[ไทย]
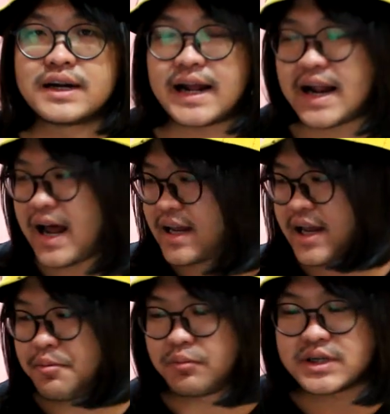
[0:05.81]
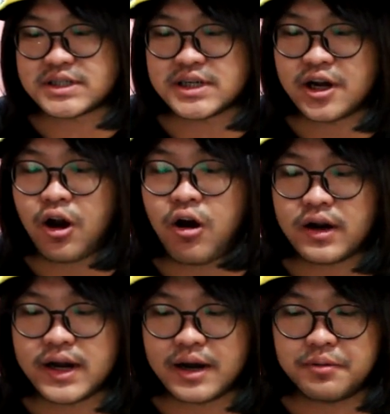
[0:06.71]
นานๆทีผมจะซื้อกล้อง
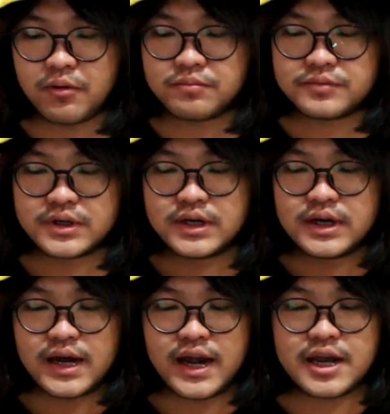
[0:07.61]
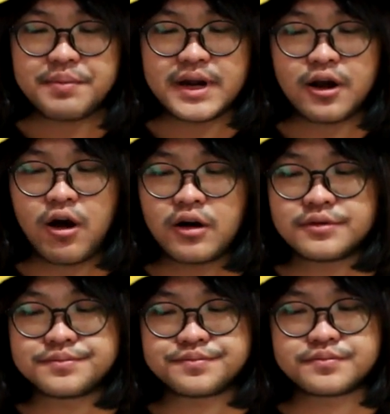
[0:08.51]
นะครับผมอันนี้เป็นกล้อง
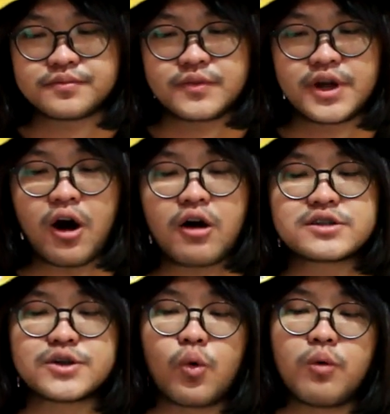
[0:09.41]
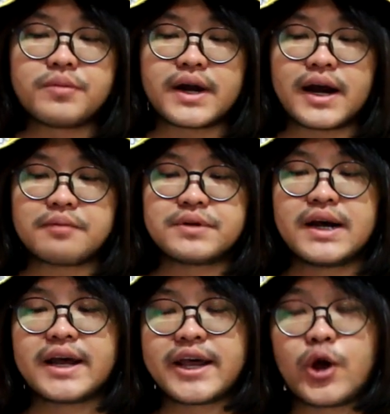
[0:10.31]
ยี่ห้อ Zoom นะครับ
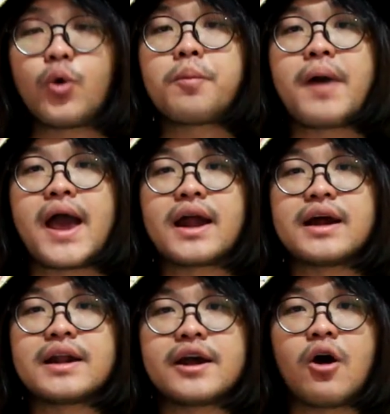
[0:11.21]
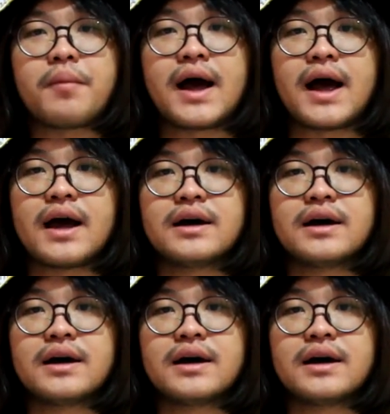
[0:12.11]
คิว แปด อันนี้ออกมา